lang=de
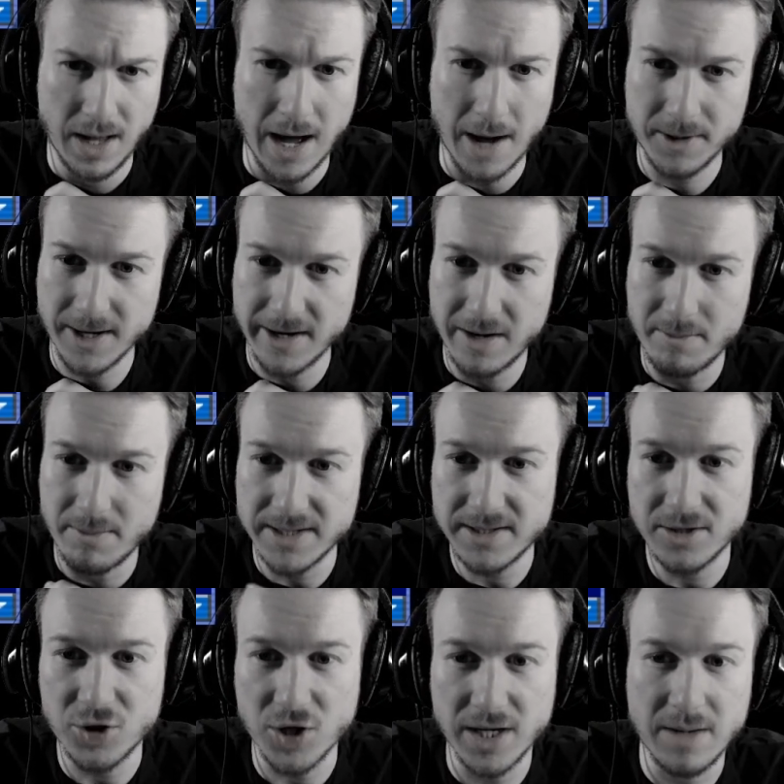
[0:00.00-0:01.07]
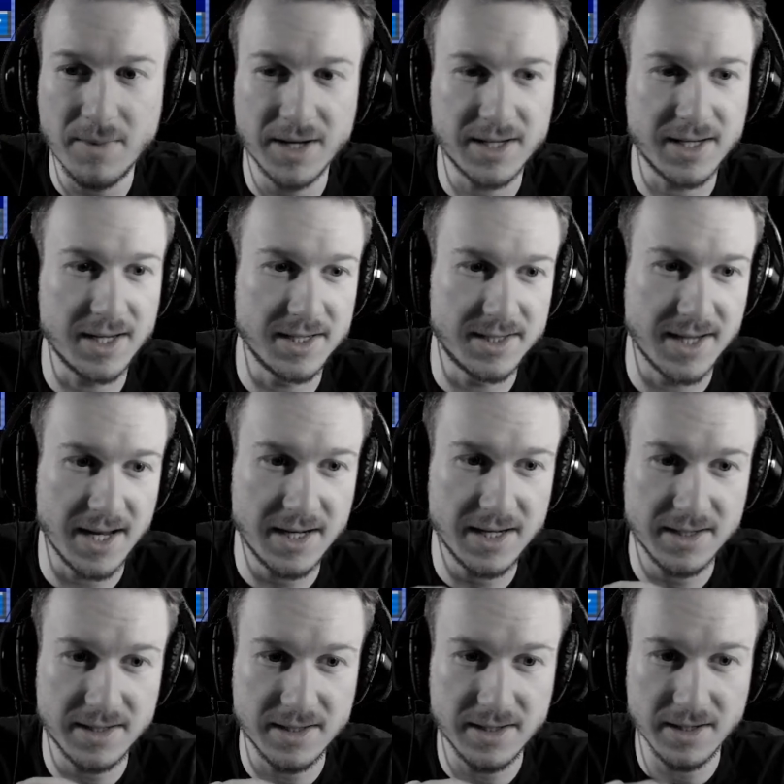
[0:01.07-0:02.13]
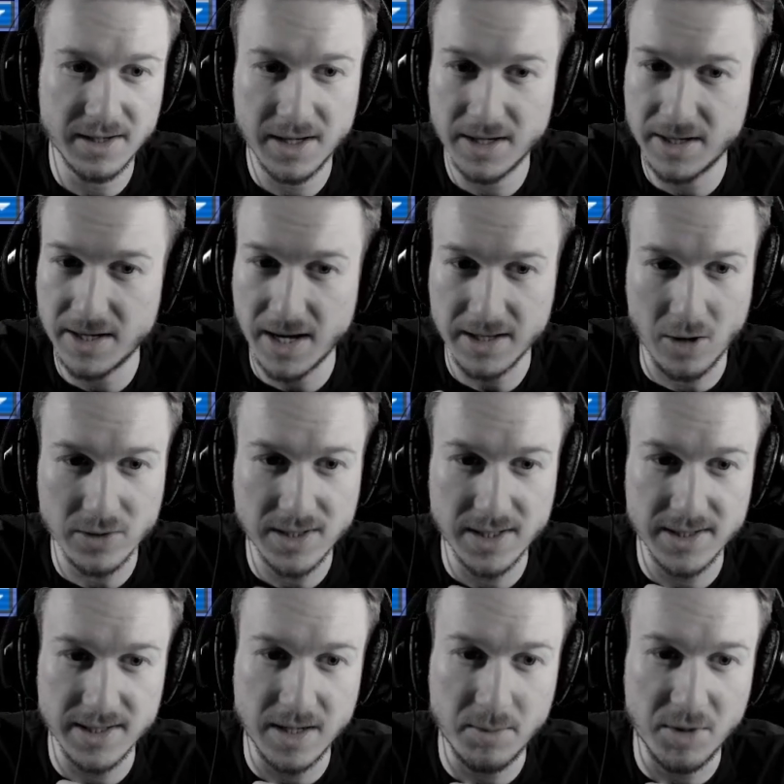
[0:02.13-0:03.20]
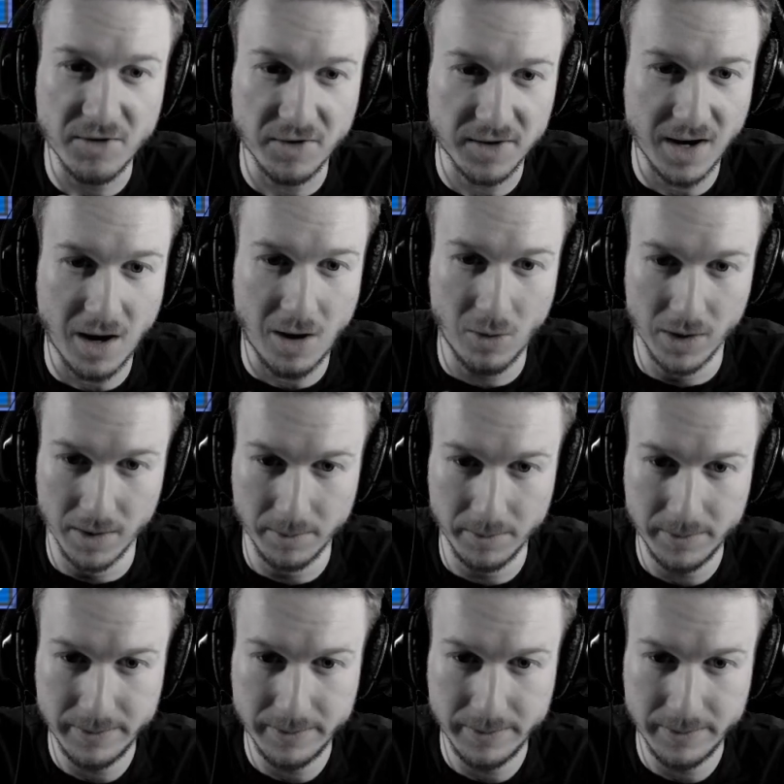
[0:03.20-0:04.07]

habe ich eine Message an jemanden gesendet, äh, nach draußen gesendet, dem ich vertraue.